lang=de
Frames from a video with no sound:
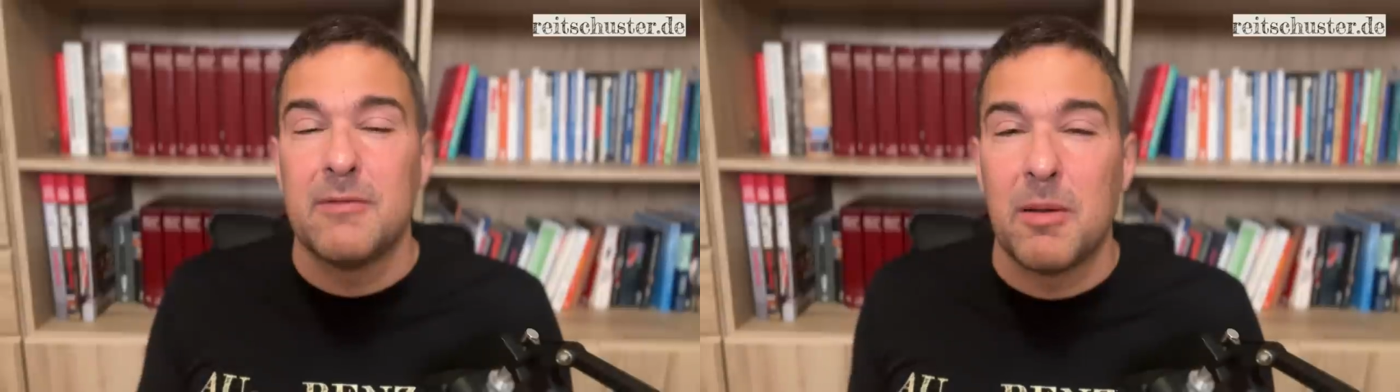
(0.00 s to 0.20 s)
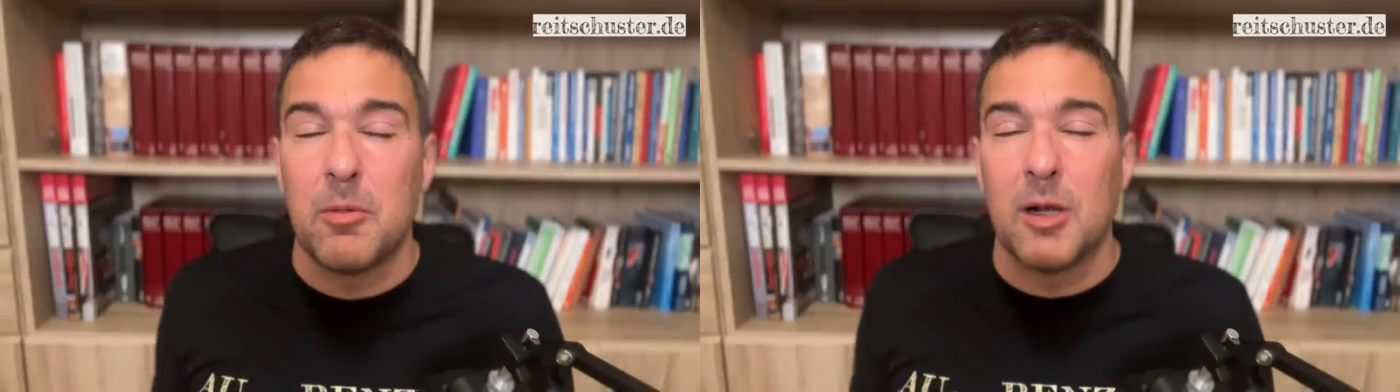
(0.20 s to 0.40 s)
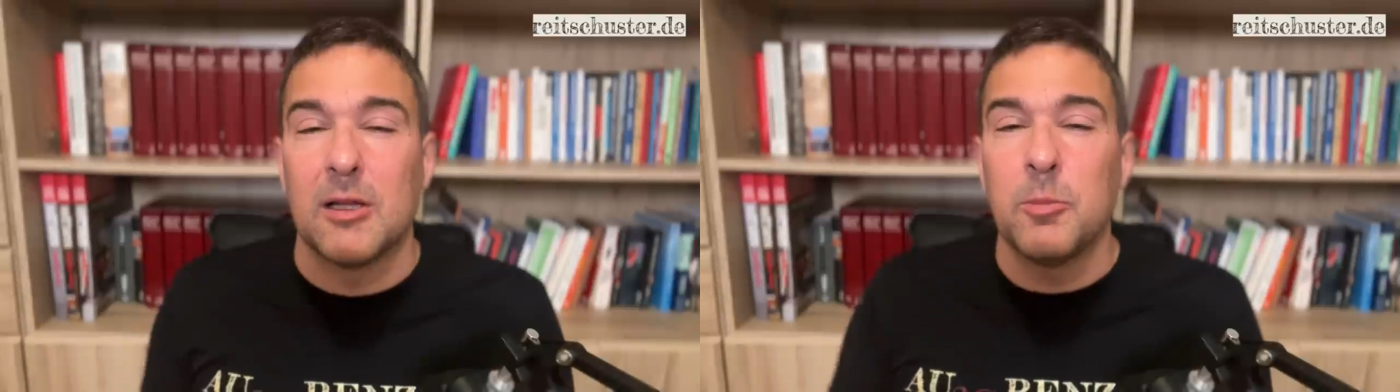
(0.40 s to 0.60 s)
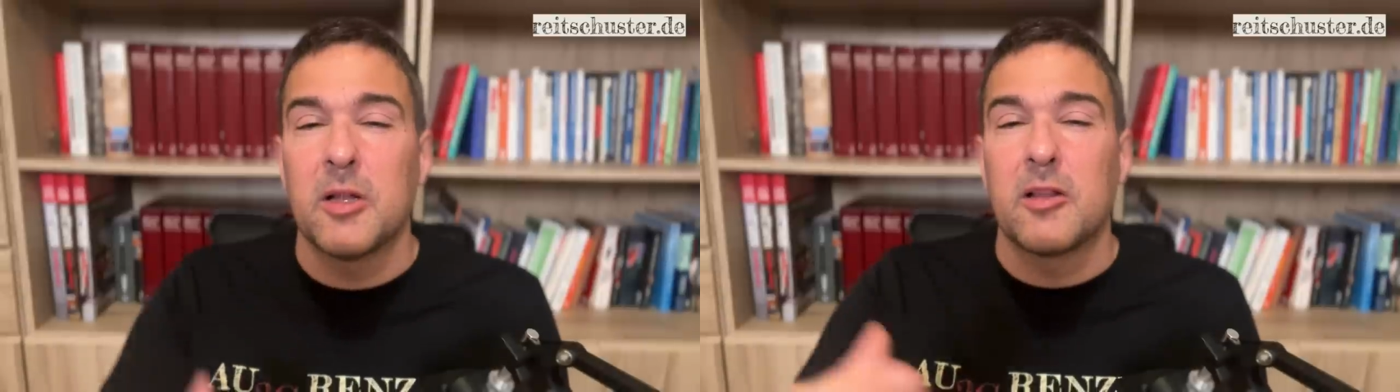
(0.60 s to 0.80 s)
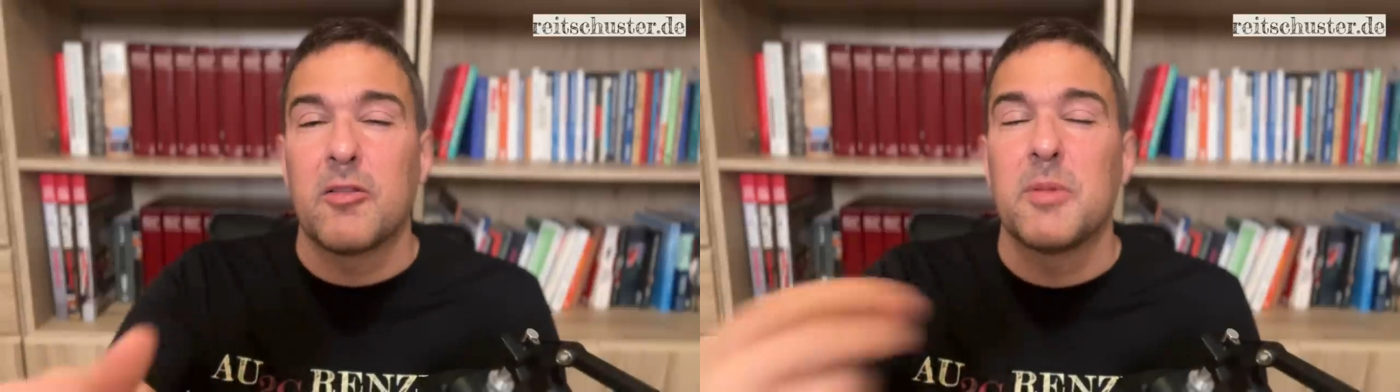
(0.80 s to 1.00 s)
Werbung erlaubt
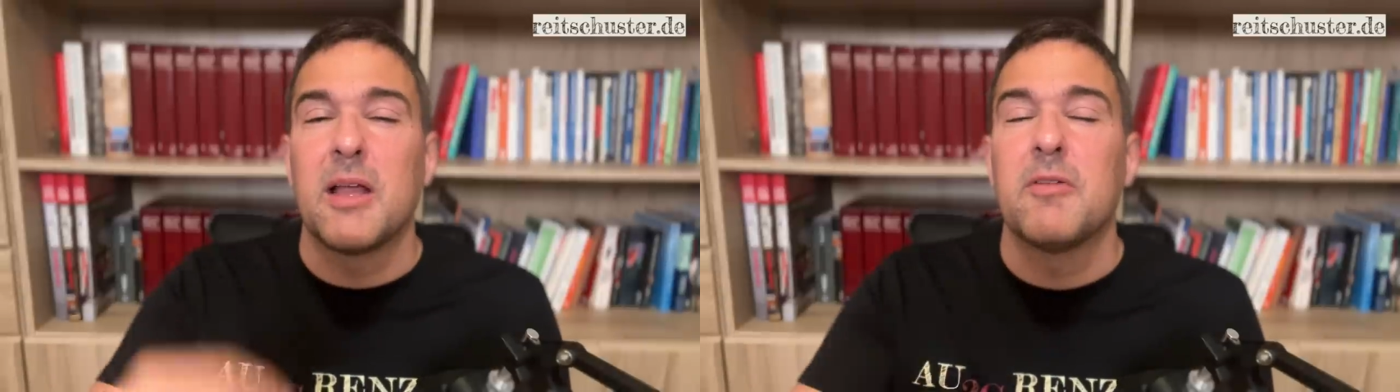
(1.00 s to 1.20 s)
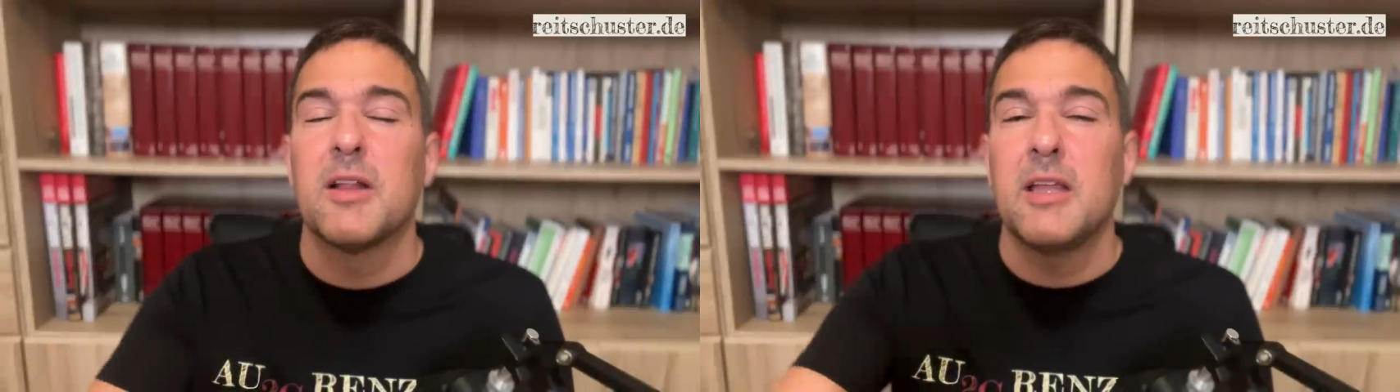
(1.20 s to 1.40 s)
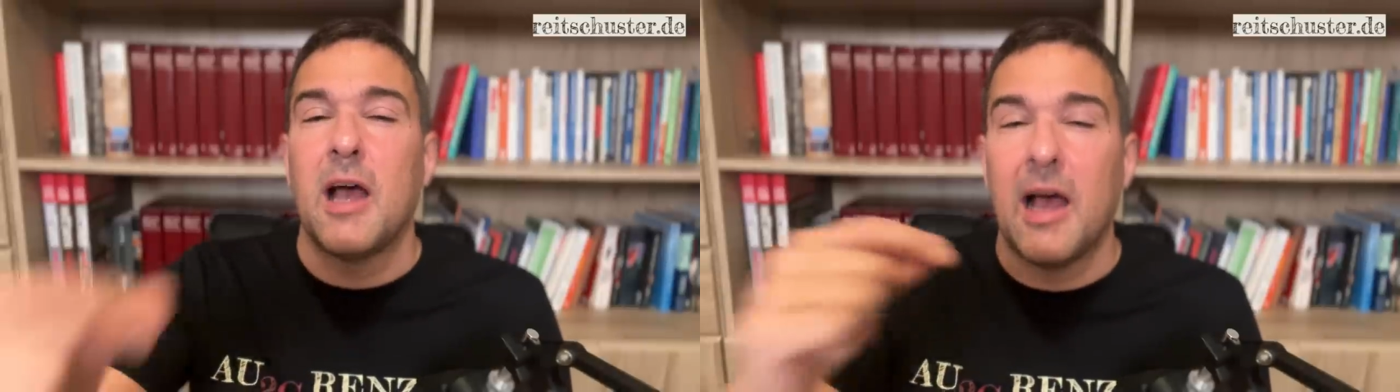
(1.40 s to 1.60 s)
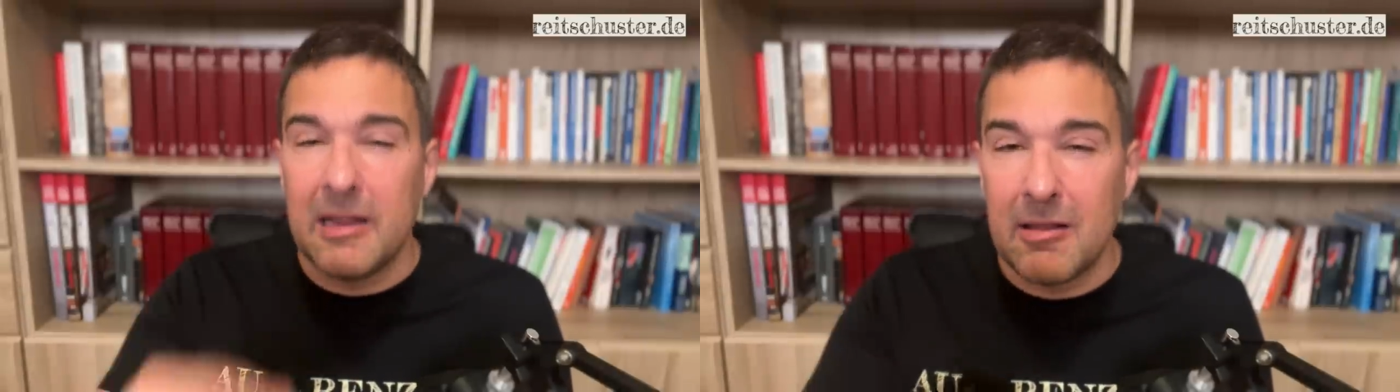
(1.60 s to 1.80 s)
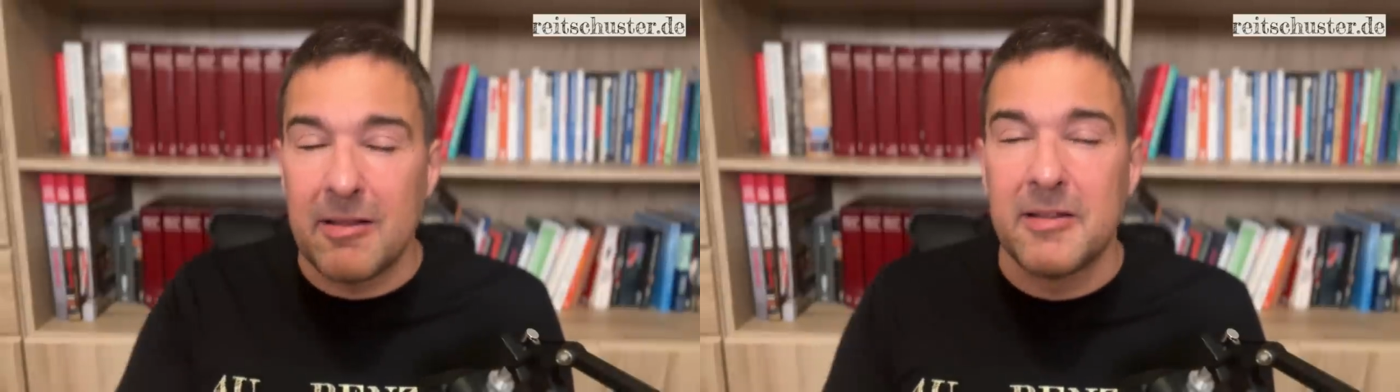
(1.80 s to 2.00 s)
hat, dass man einfach die
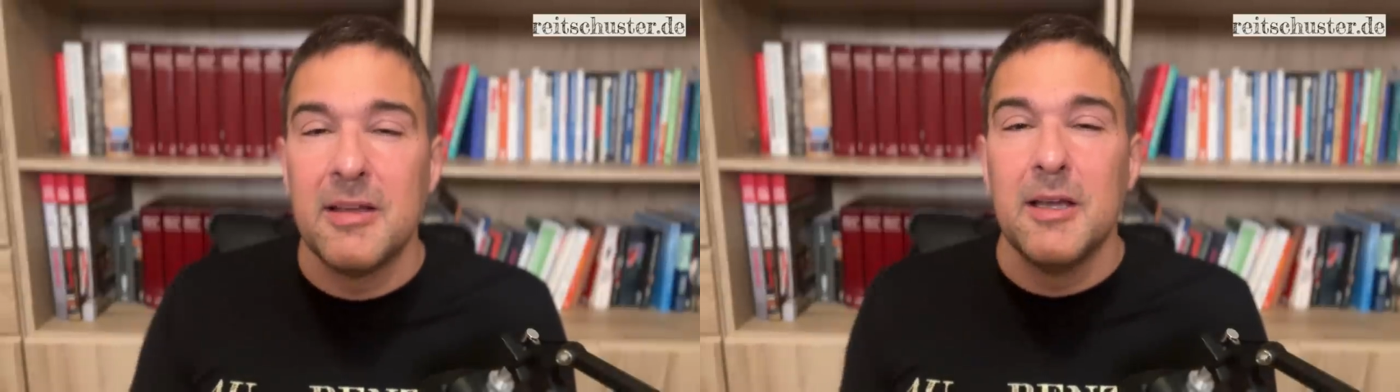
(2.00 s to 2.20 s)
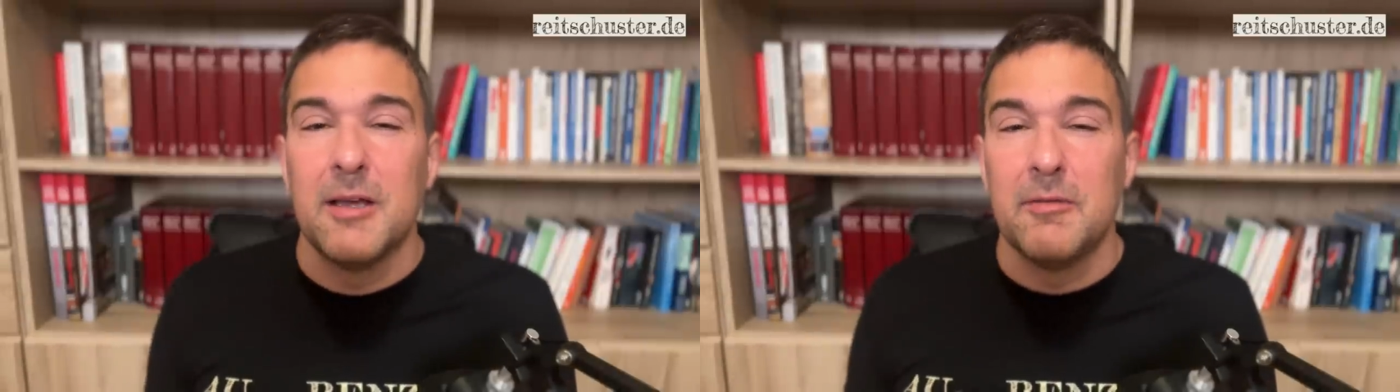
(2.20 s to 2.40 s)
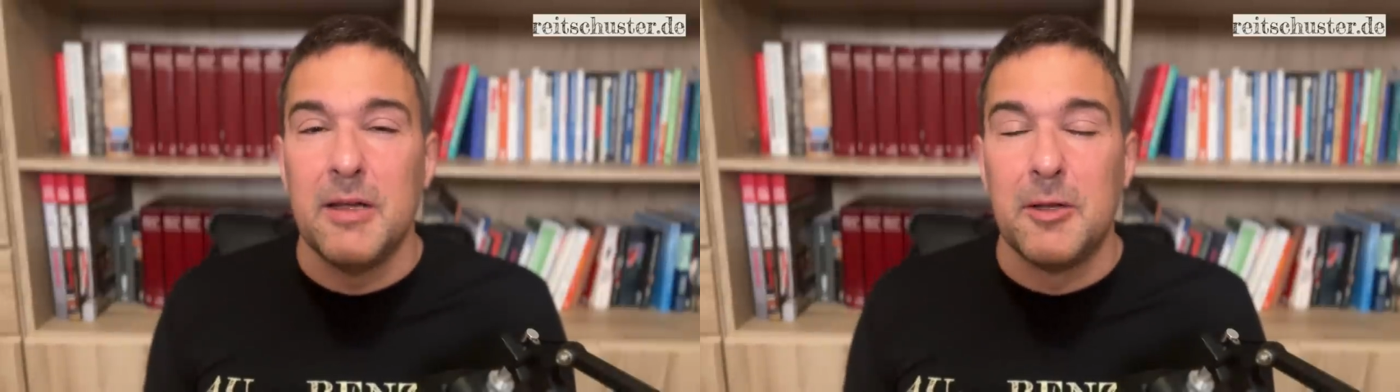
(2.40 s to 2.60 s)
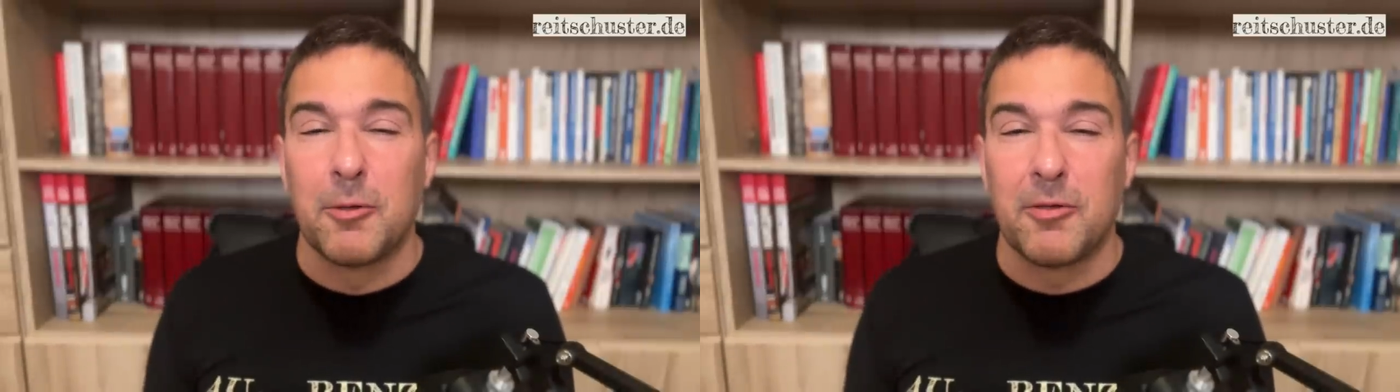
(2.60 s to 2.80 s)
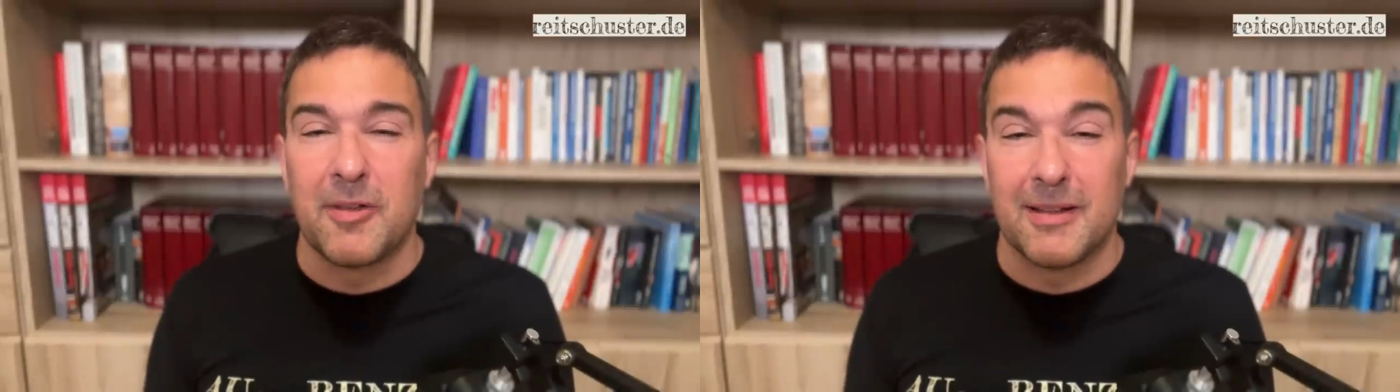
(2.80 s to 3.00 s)
einzelnen
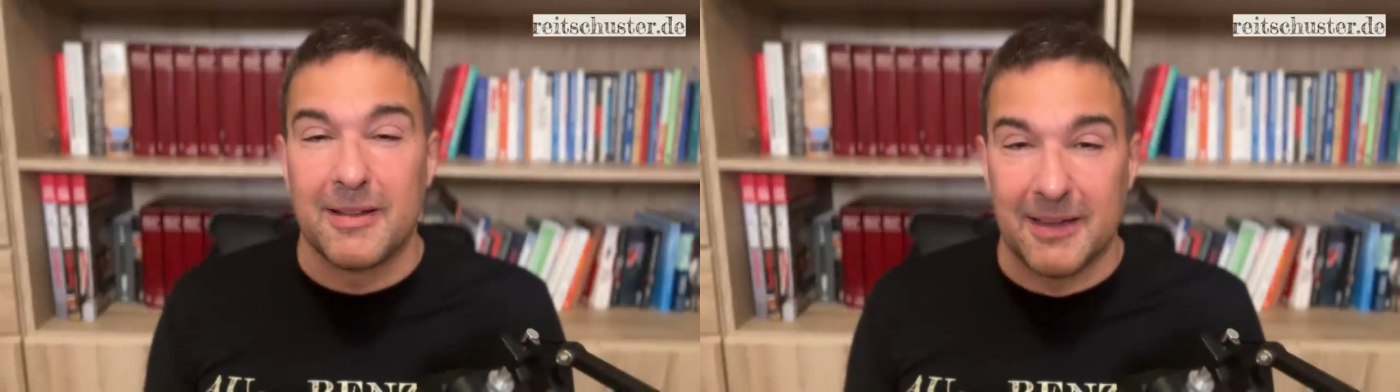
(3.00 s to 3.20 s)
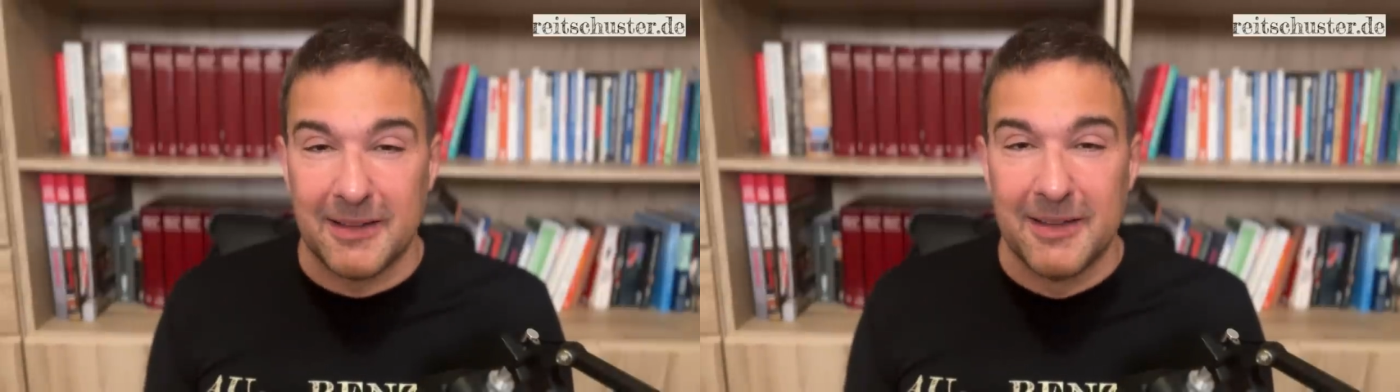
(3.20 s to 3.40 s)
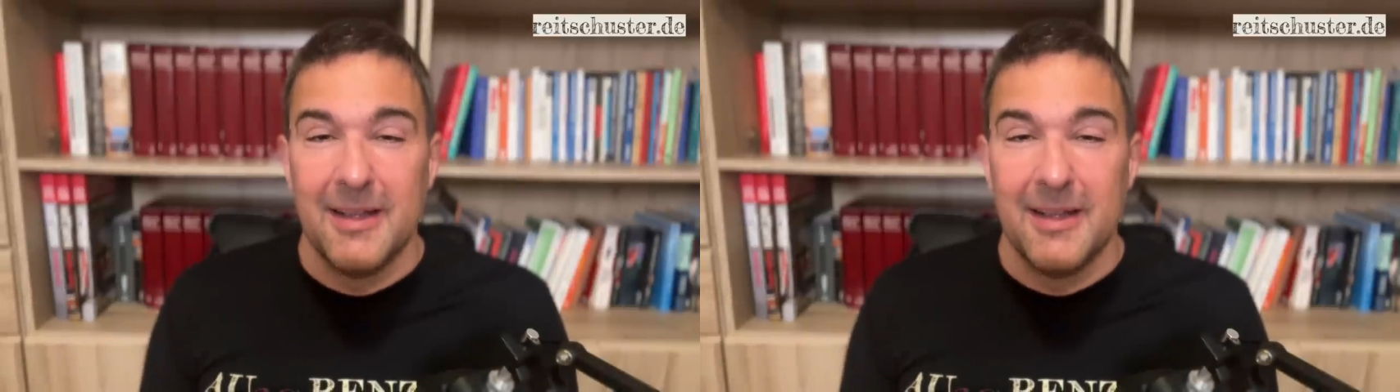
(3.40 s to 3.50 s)
Videos dann